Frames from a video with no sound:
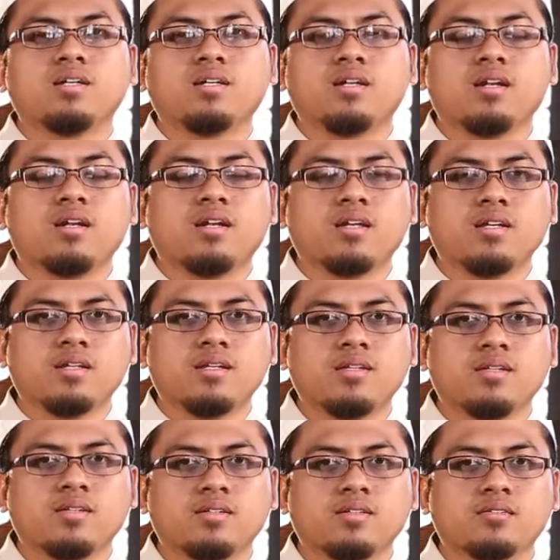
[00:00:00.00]

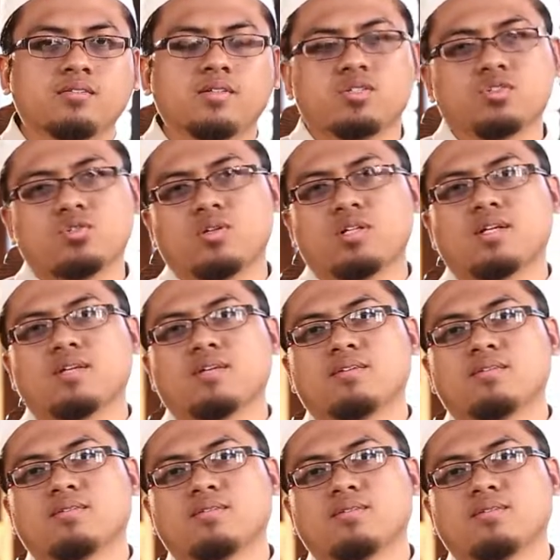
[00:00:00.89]
li fi sholat.